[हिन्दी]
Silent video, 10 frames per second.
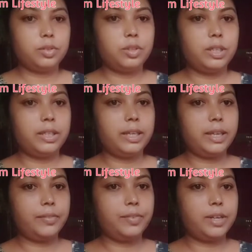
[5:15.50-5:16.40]
तो ये
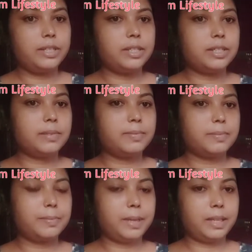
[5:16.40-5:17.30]
देखिए फ्रेंड्स
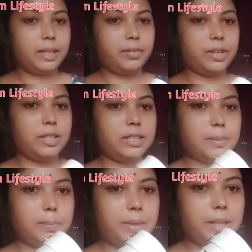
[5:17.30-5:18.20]
मैंने ये वाली
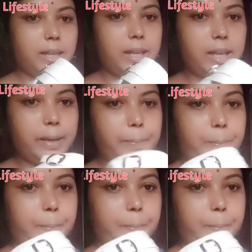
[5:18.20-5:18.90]
चप्पल ली है